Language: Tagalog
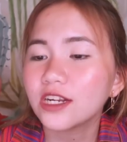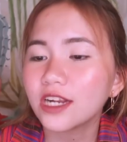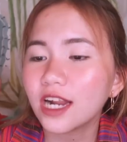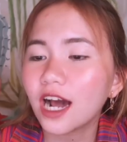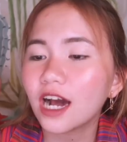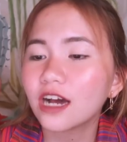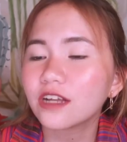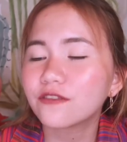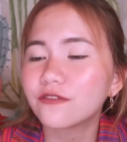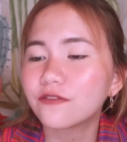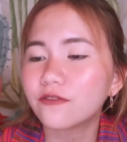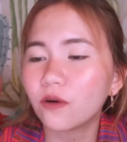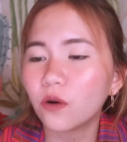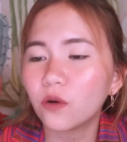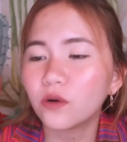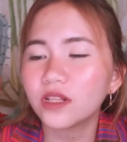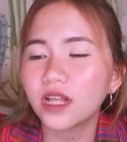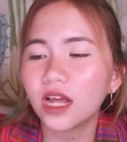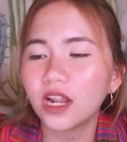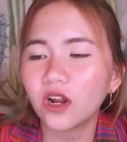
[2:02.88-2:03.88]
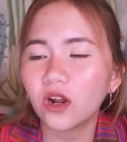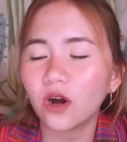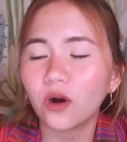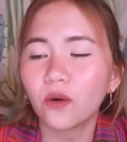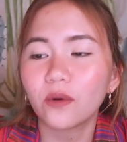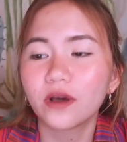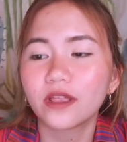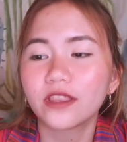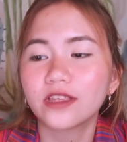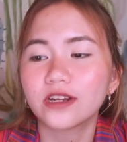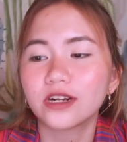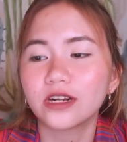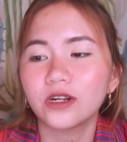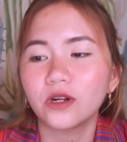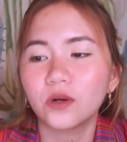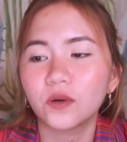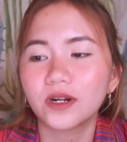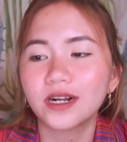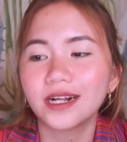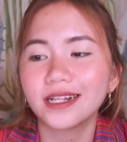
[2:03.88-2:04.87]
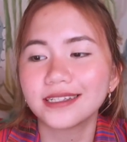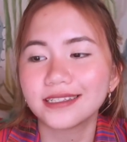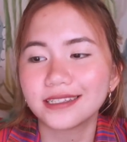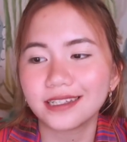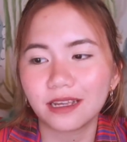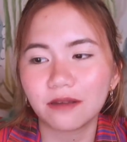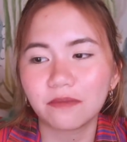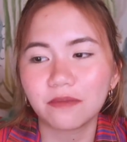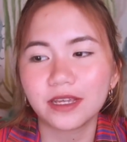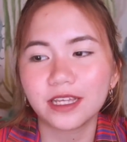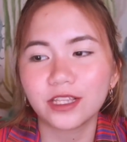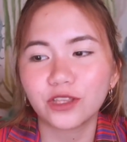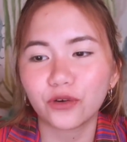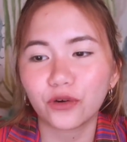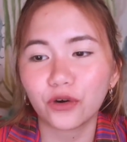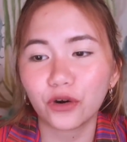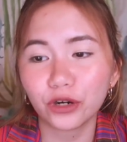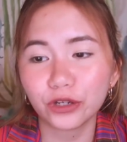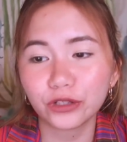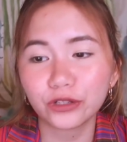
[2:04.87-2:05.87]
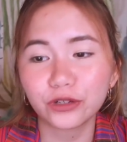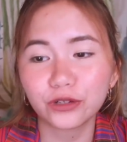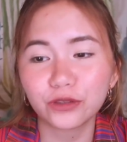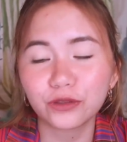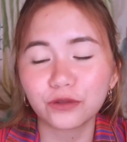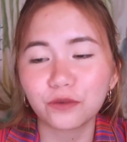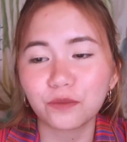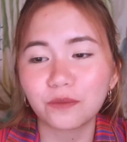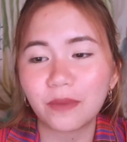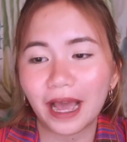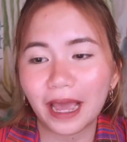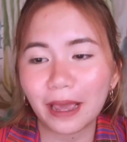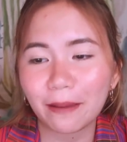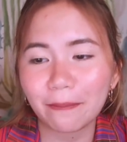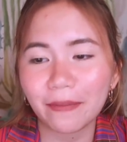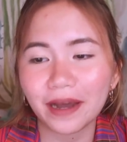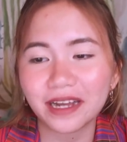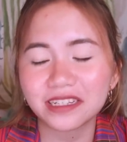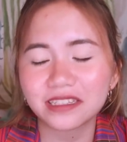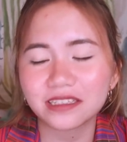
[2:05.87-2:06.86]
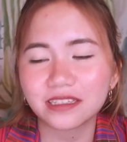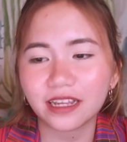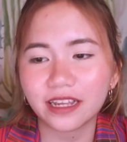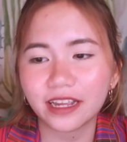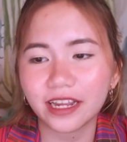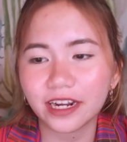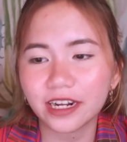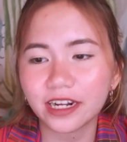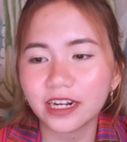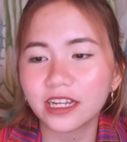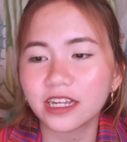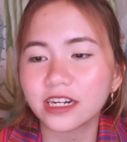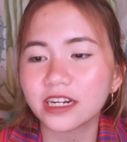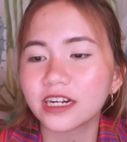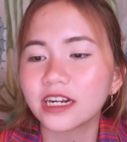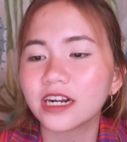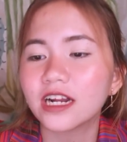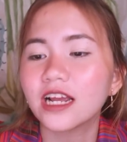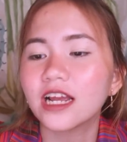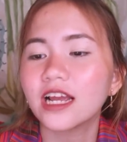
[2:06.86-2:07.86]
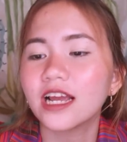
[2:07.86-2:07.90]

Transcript: locked phone along with your local SIM in order to bypass the carrier